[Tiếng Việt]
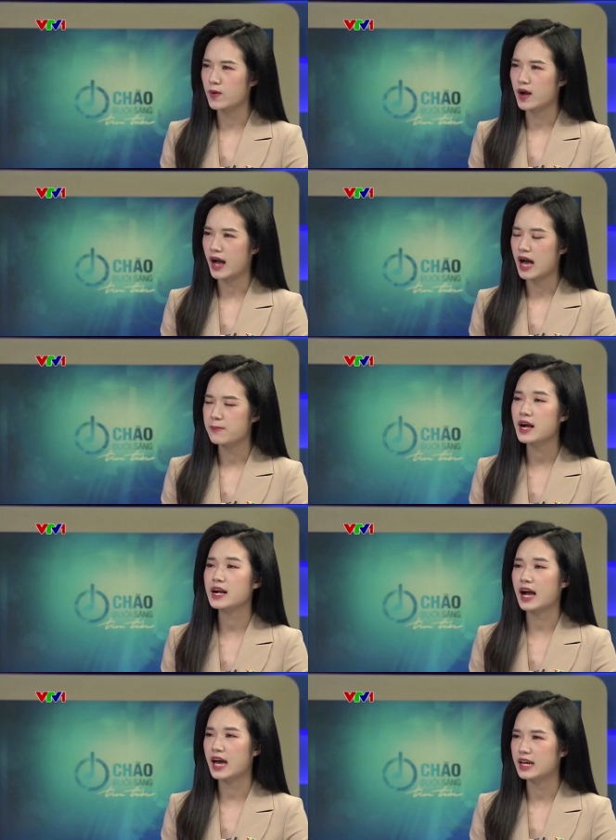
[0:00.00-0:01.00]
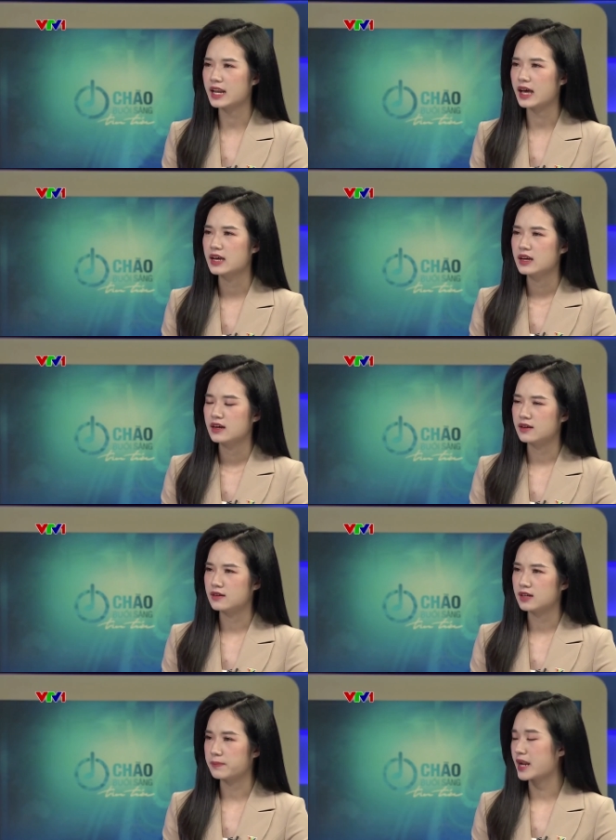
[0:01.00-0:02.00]
tàu cá mắc cạn hay là
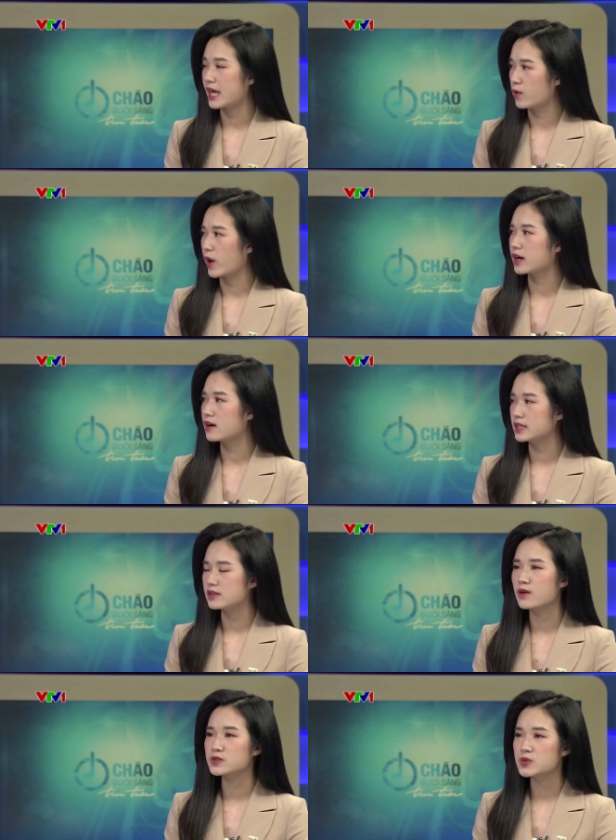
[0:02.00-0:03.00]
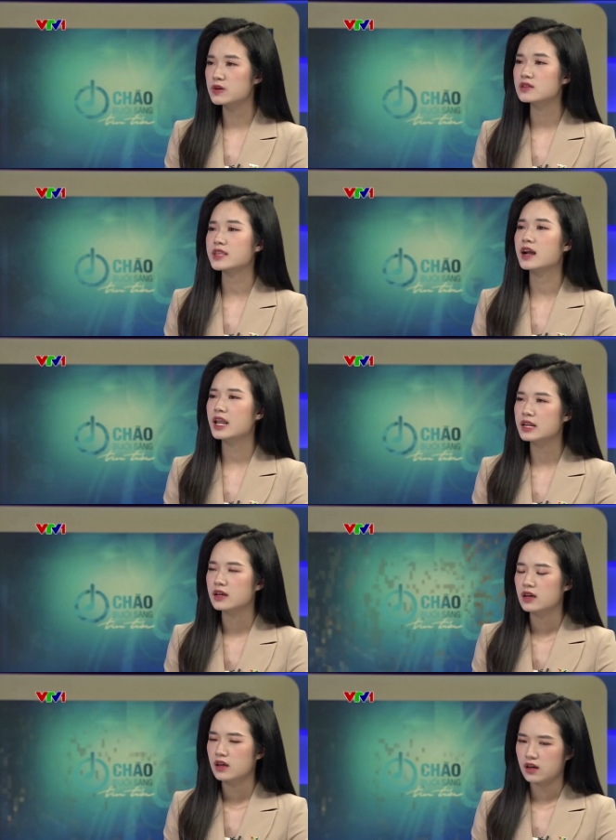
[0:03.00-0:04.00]
uh, gặp nạn ở ngoài khơi thì thường có xu hướng tăng lên.
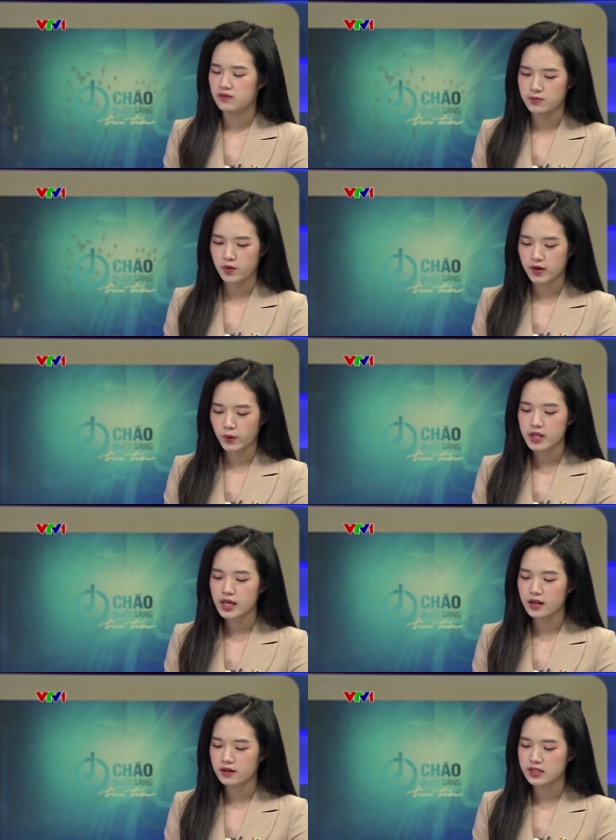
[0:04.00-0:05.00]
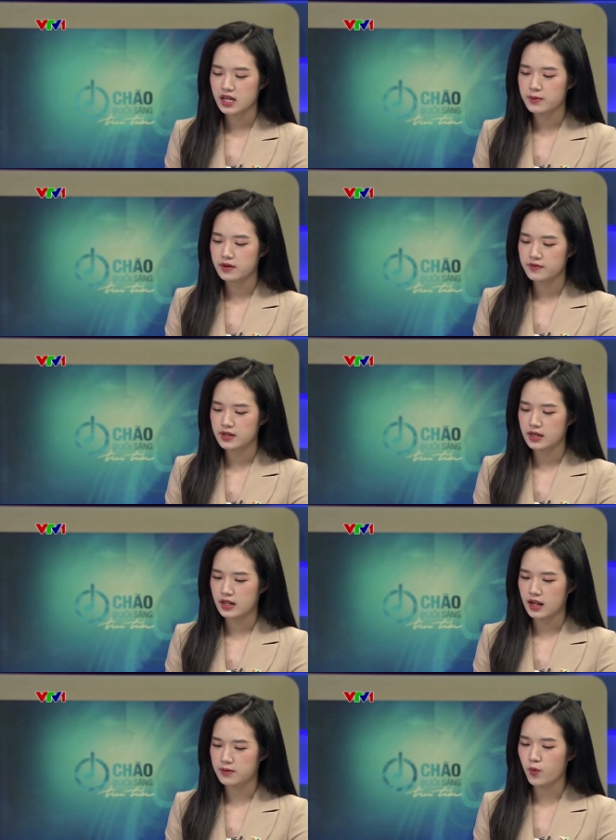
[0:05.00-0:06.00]
Uh, và một phần nguyên nhân đó chính là bởi
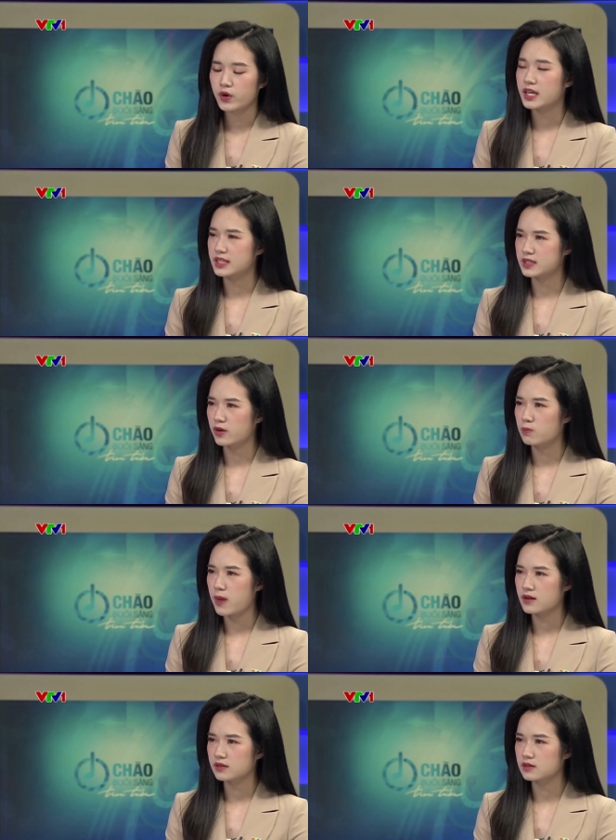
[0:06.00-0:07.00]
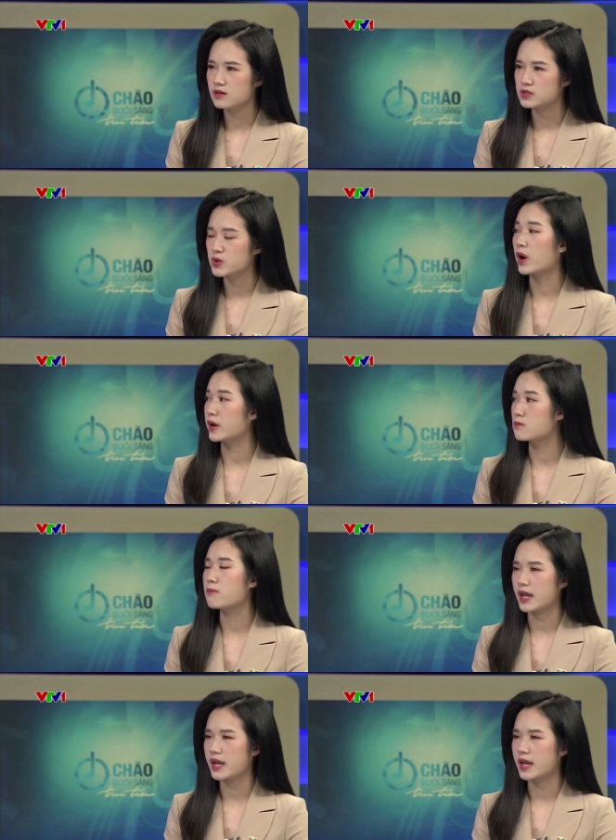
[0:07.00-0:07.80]
vì mùa này thì gió Đông Bắc thường xuyên hoạt động